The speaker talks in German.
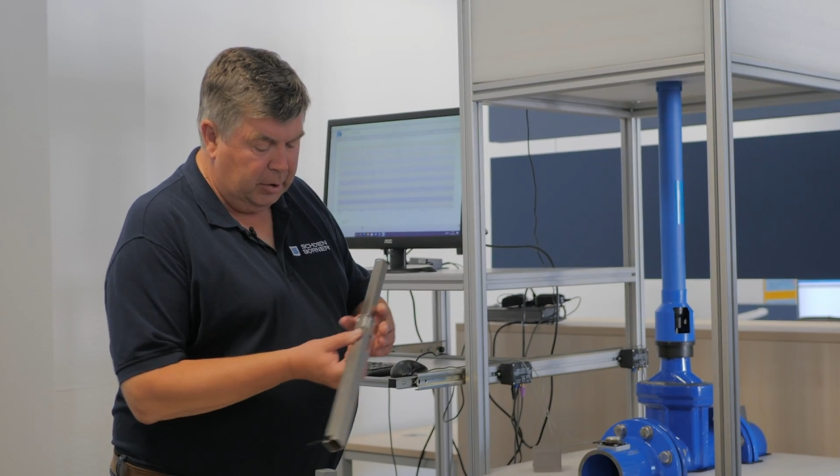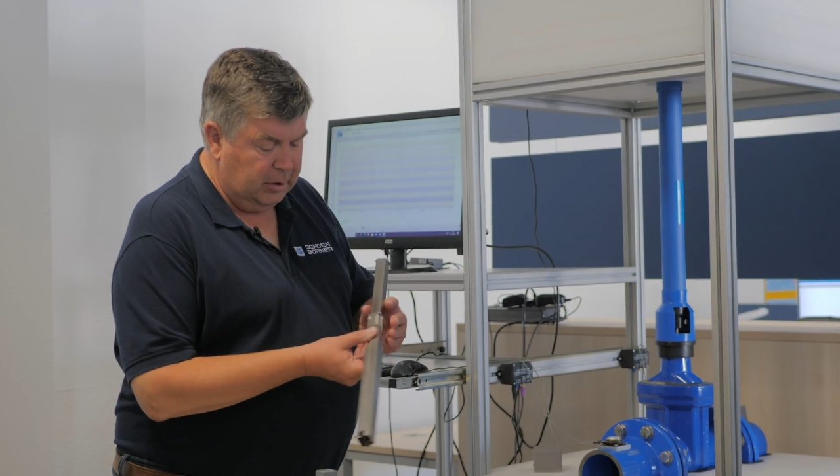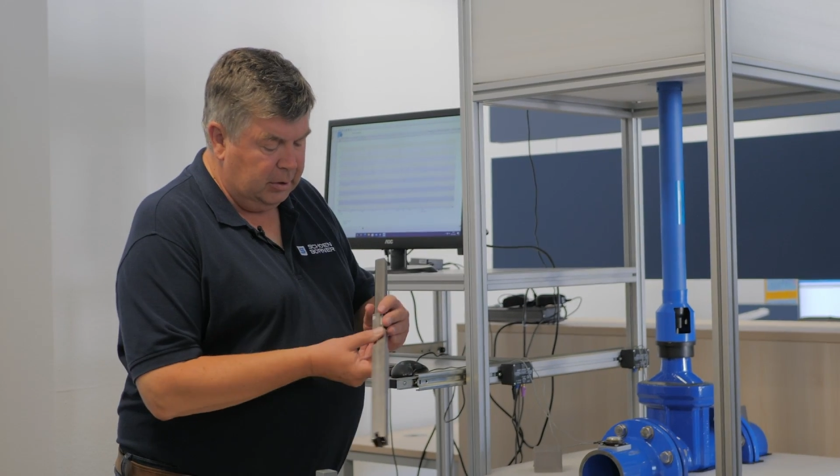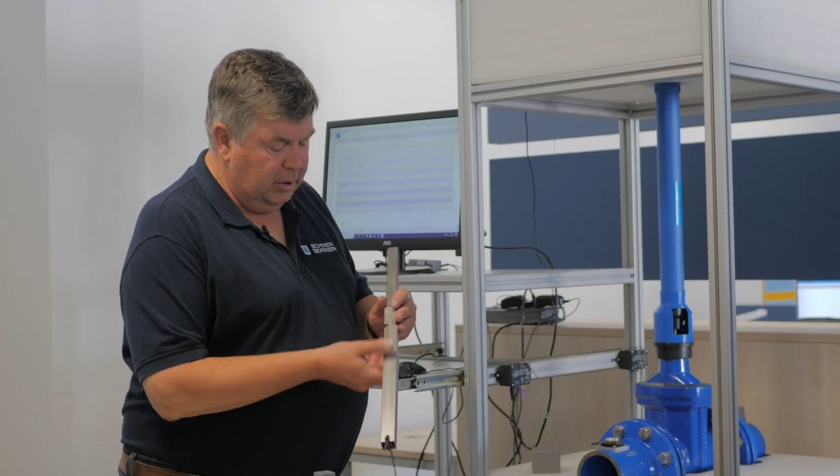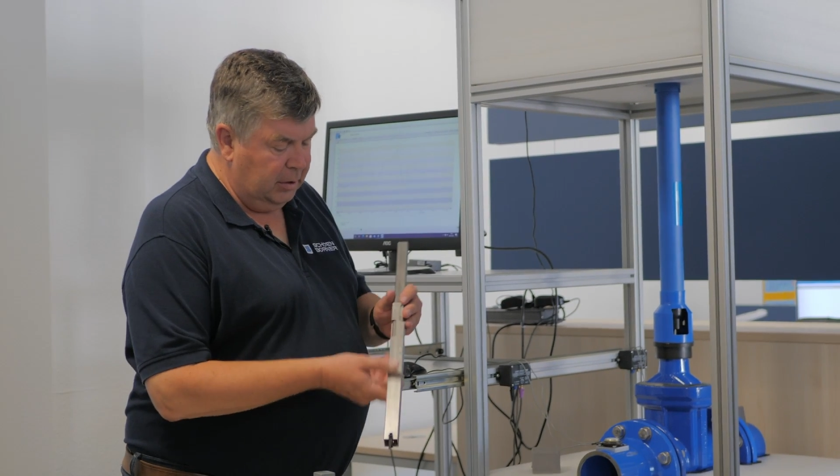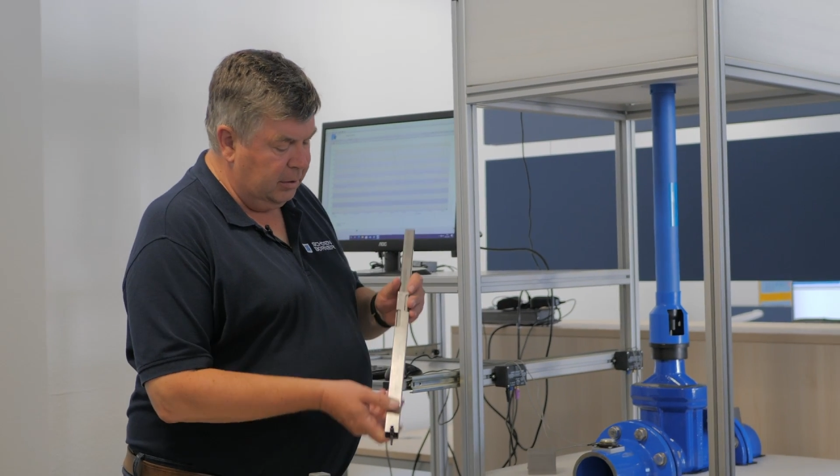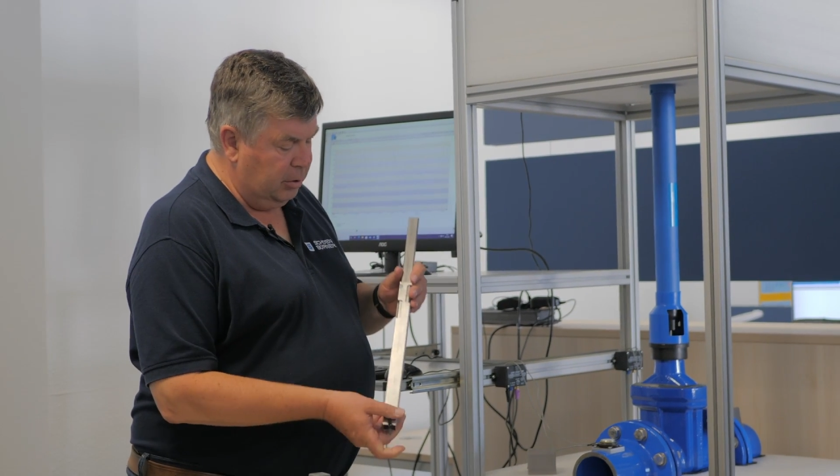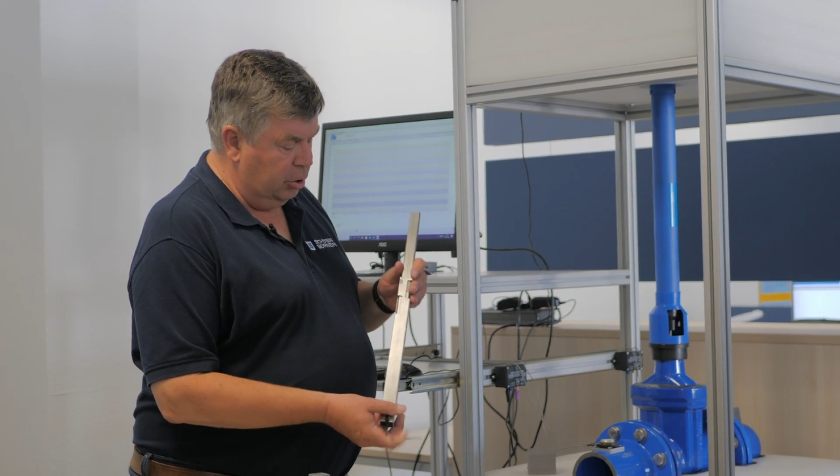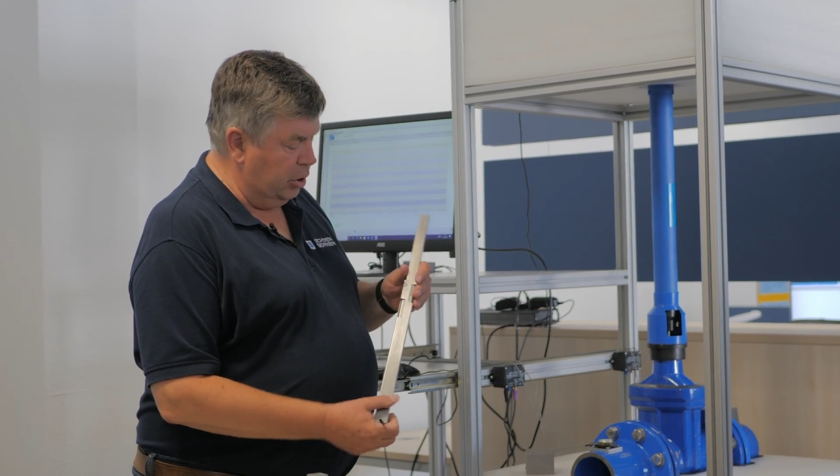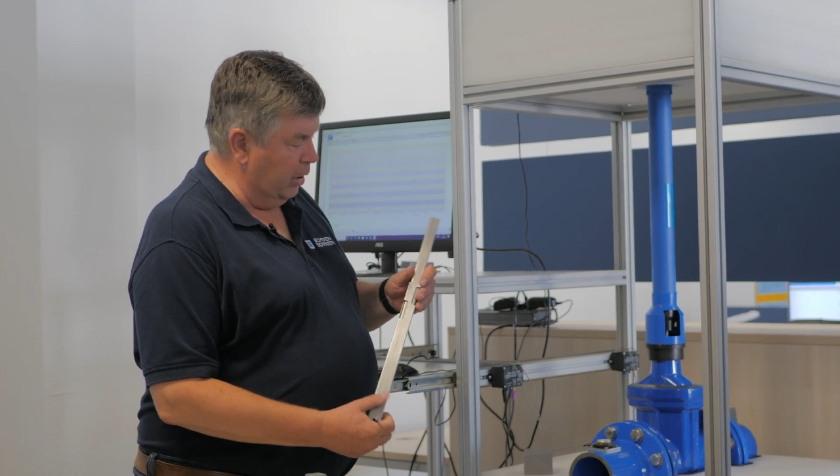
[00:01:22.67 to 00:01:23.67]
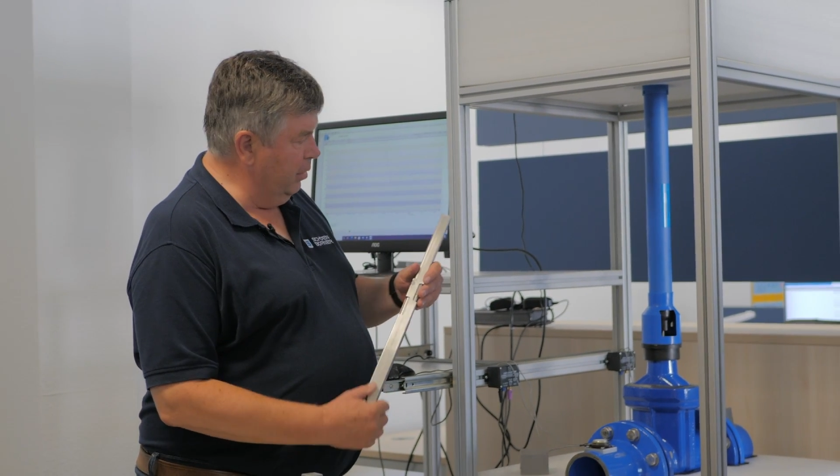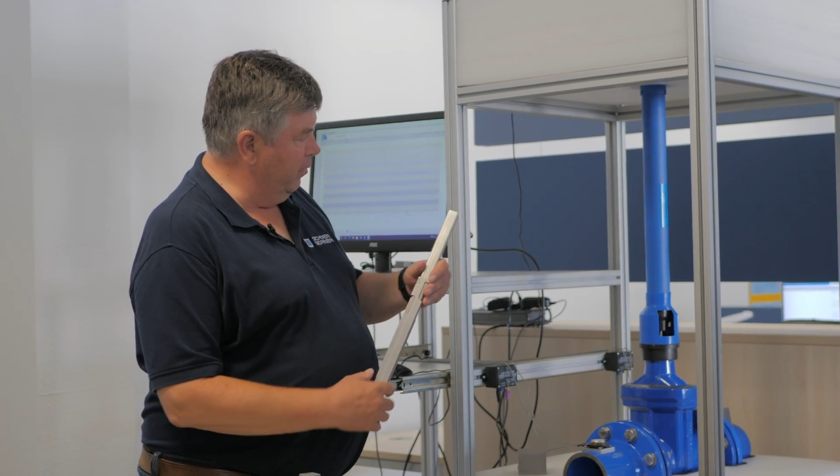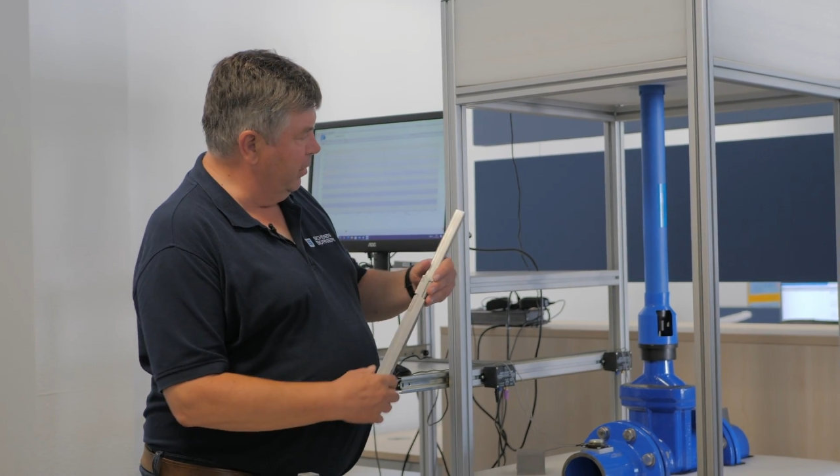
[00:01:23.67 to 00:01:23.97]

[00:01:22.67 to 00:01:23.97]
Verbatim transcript: patentiertes Gestänge,